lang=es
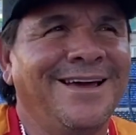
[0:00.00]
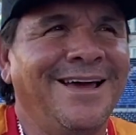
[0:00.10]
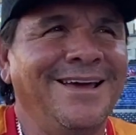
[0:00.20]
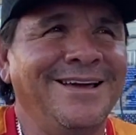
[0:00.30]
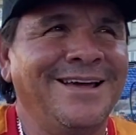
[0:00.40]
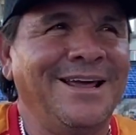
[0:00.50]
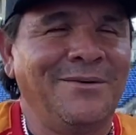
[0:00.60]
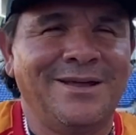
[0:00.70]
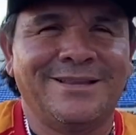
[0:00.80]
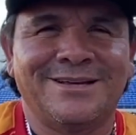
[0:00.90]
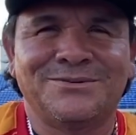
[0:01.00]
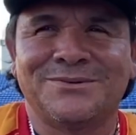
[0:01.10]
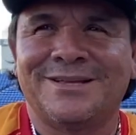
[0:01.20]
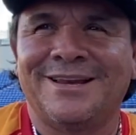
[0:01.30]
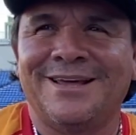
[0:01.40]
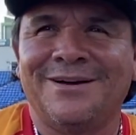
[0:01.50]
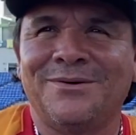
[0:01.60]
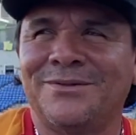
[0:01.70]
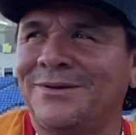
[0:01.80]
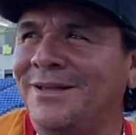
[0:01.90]
Es increíble, te asustaría
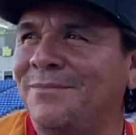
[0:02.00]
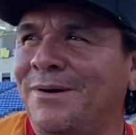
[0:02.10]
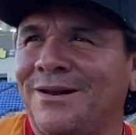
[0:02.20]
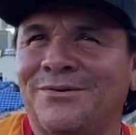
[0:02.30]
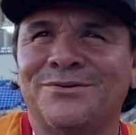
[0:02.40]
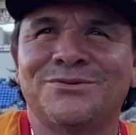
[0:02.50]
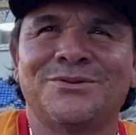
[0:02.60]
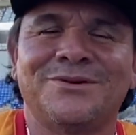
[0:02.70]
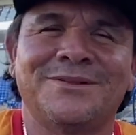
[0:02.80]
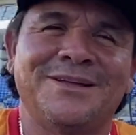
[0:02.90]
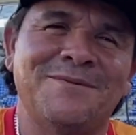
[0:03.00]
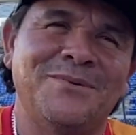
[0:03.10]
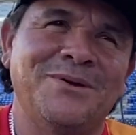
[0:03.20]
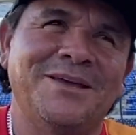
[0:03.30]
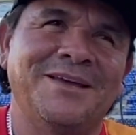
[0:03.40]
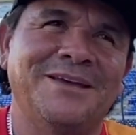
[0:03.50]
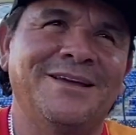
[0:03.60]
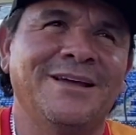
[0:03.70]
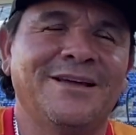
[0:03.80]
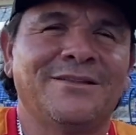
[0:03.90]
cuando en el barrio nosotros estamos y
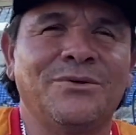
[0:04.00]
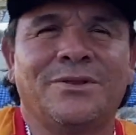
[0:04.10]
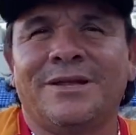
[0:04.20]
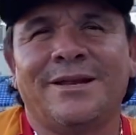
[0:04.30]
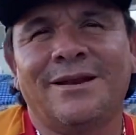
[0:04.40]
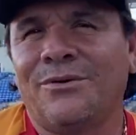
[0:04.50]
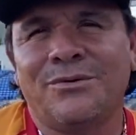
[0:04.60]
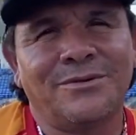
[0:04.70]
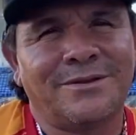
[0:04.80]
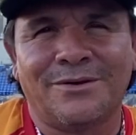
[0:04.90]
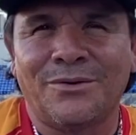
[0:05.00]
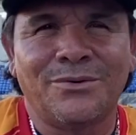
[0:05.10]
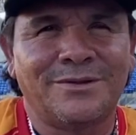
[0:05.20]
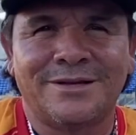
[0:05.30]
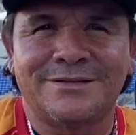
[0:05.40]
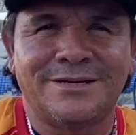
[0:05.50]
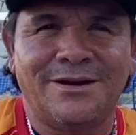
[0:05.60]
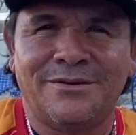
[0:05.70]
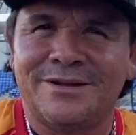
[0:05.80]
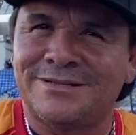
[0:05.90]
no tener los, los
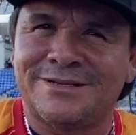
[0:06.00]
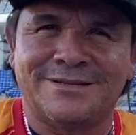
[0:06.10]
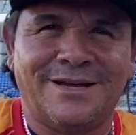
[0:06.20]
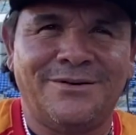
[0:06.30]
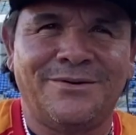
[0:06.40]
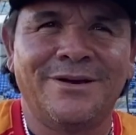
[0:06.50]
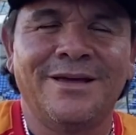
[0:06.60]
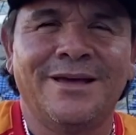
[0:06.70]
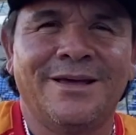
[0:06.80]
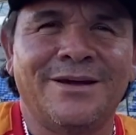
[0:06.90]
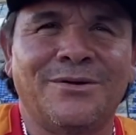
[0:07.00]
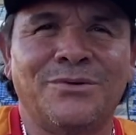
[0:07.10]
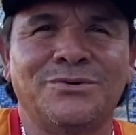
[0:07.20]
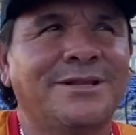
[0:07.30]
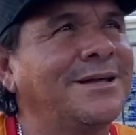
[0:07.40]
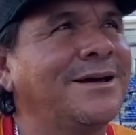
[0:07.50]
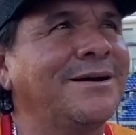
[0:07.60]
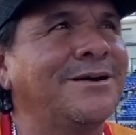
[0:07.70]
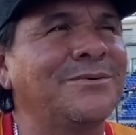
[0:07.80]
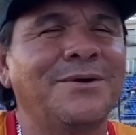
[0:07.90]
utensilios necesarios. Incluso
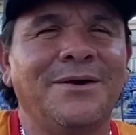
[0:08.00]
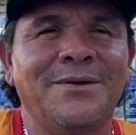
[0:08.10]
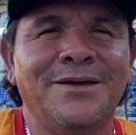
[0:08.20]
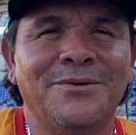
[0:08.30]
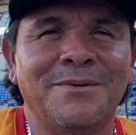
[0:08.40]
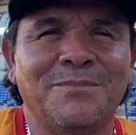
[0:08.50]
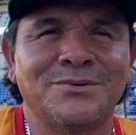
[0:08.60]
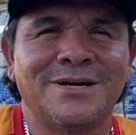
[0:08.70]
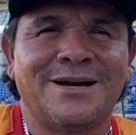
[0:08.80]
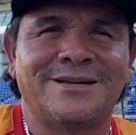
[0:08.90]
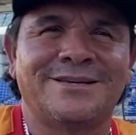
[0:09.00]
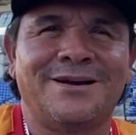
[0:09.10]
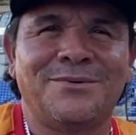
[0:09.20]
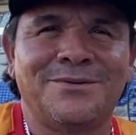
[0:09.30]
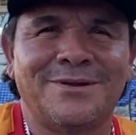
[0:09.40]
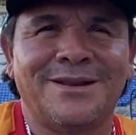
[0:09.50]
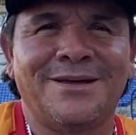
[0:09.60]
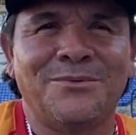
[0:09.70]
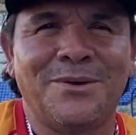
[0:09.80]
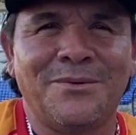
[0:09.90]
hasta una vez yo me puse a cachar cuando
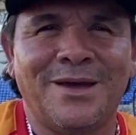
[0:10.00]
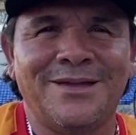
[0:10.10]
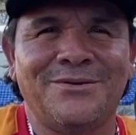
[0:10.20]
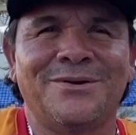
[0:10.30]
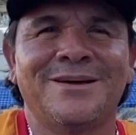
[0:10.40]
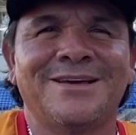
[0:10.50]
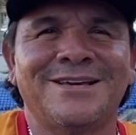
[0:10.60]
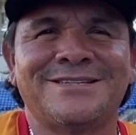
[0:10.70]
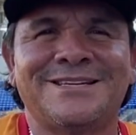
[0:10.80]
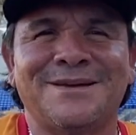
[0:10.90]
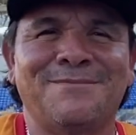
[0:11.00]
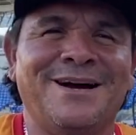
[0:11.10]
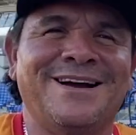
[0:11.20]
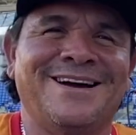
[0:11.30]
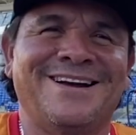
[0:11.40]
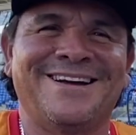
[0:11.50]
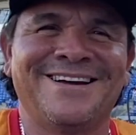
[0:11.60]
tenía nueve años y sin máscara.